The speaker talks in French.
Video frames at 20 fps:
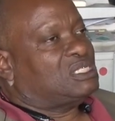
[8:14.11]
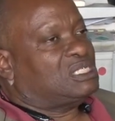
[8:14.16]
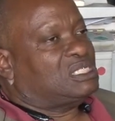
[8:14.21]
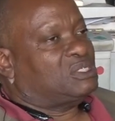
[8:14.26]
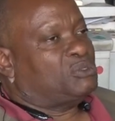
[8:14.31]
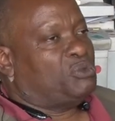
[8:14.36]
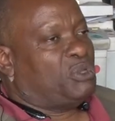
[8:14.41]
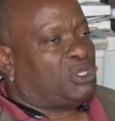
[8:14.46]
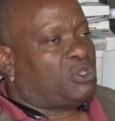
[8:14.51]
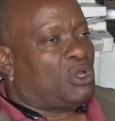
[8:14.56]

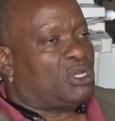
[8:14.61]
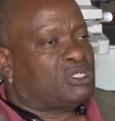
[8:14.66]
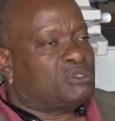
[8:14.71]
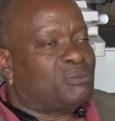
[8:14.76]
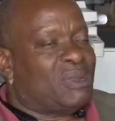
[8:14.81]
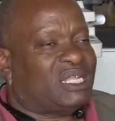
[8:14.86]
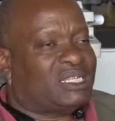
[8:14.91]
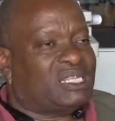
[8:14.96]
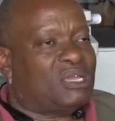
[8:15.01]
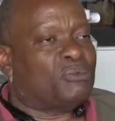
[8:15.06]
8h du
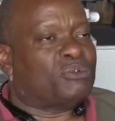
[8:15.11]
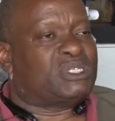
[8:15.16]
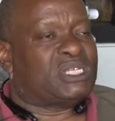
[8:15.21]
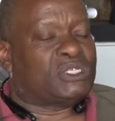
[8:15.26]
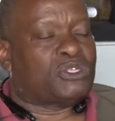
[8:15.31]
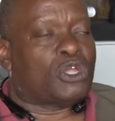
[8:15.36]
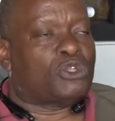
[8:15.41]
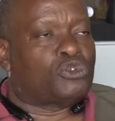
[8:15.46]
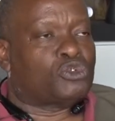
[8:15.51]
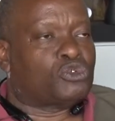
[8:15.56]
matin pour
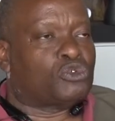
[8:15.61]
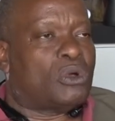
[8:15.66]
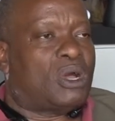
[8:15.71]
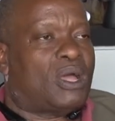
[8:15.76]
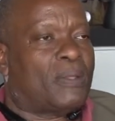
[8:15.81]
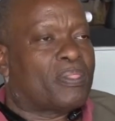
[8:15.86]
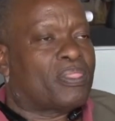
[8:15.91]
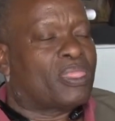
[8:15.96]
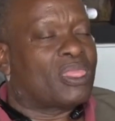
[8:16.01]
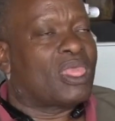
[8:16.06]
7h du
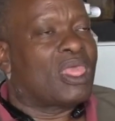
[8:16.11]
soir.